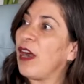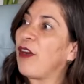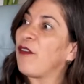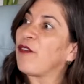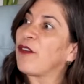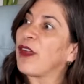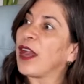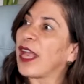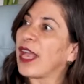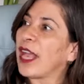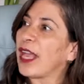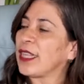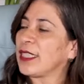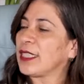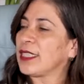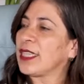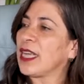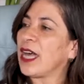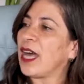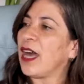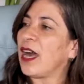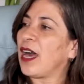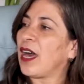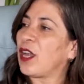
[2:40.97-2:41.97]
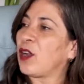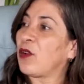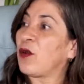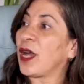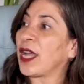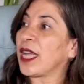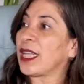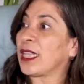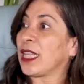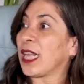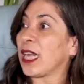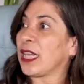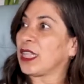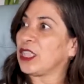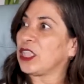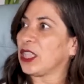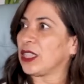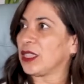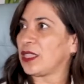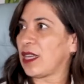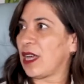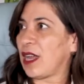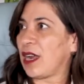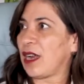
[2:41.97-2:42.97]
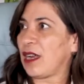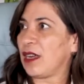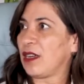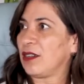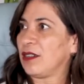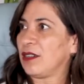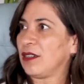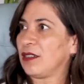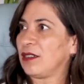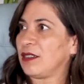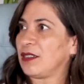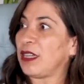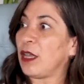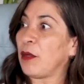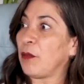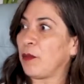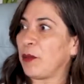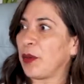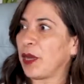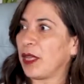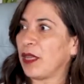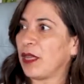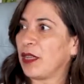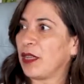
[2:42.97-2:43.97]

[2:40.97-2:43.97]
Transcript: fracasar o a que te rechazaran, siempre.